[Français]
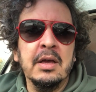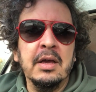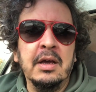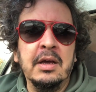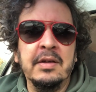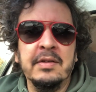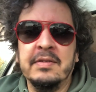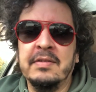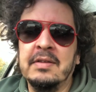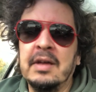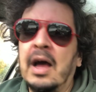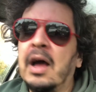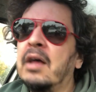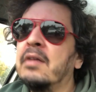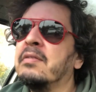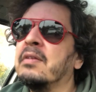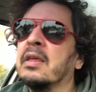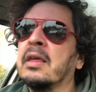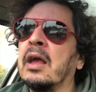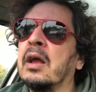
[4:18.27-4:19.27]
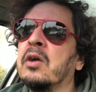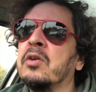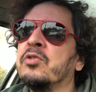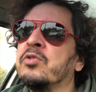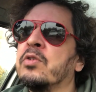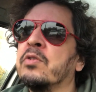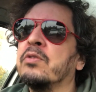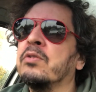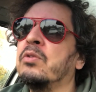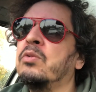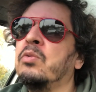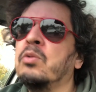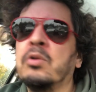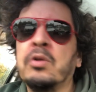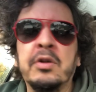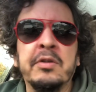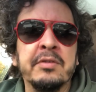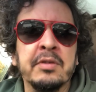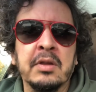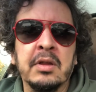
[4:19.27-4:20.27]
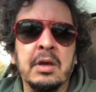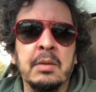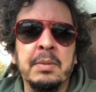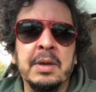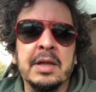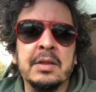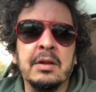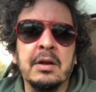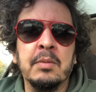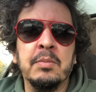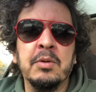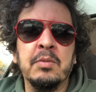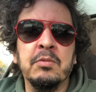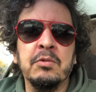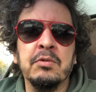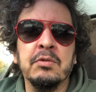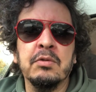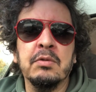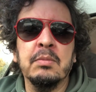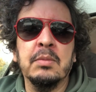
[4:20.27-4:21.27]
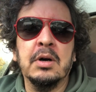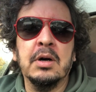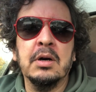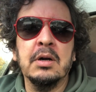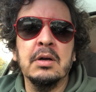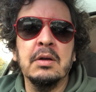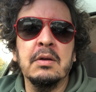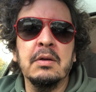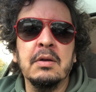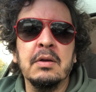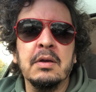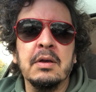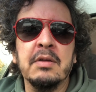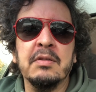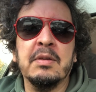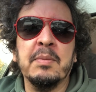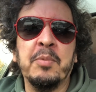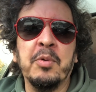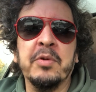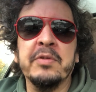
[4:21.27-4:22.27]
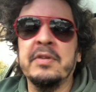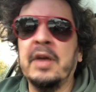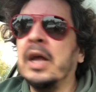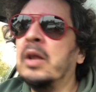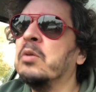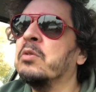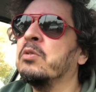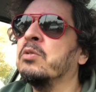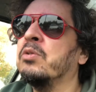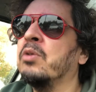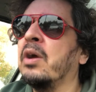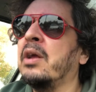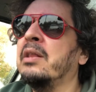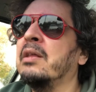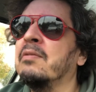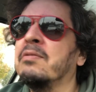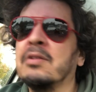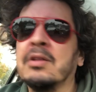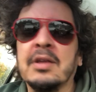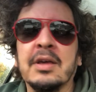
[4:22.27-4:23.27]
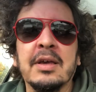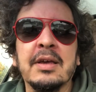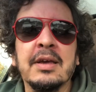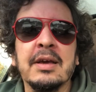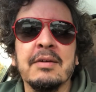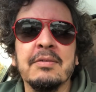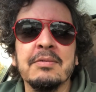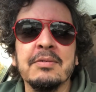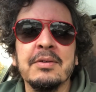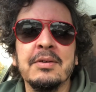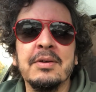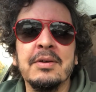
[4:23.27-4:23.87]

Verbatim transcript: Et ça, c'est quelque chose que nous connaissons très bien dans les pays musulmans. Et c'est pour ça que nos autorités font très gaffe.